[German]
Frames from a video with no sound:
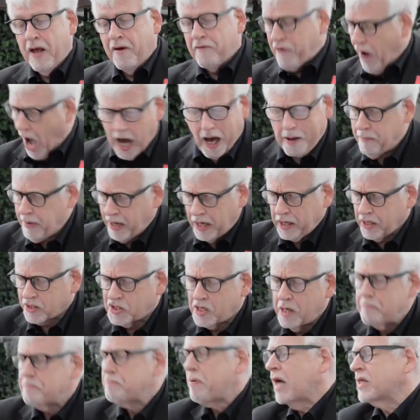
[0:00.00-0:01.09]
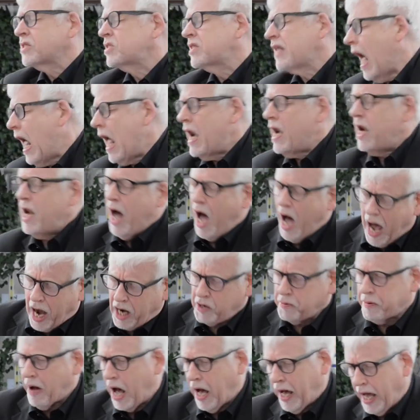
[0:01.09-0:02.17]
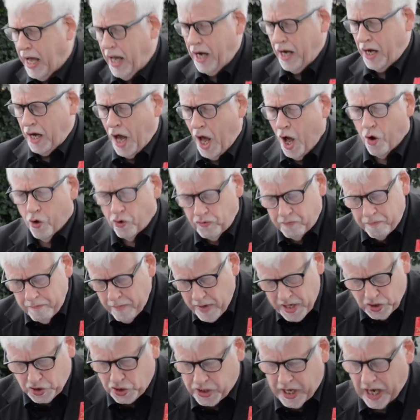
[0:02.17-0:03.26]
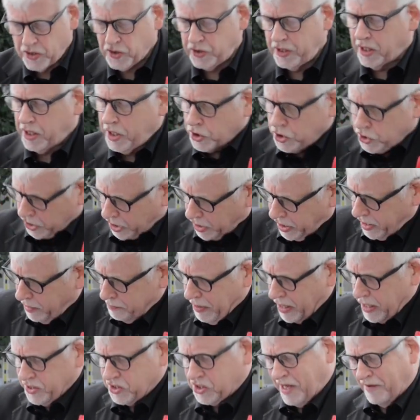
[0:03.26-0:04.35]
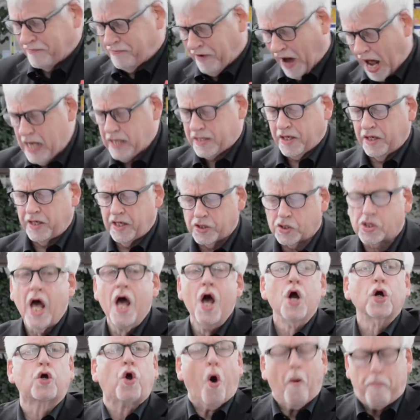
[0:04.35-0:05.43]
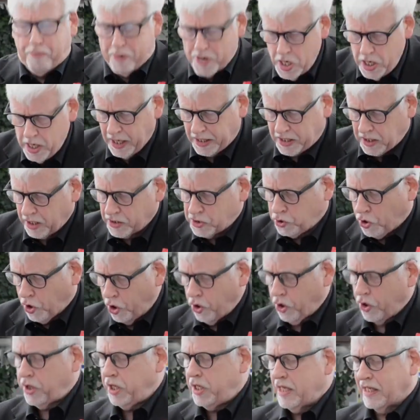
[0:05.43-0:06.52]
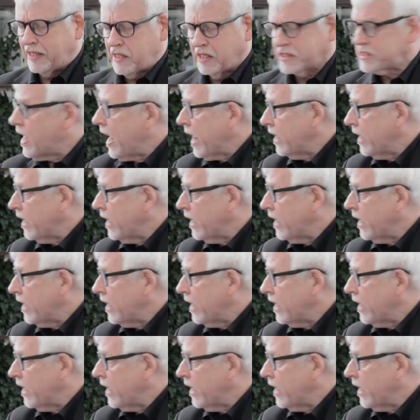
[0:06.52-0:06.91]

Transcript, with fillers: Farbige sind Pastell, Aquarell und Mischtechnik, geschriebenes, gefaltenes, kopiertes, koloriertes,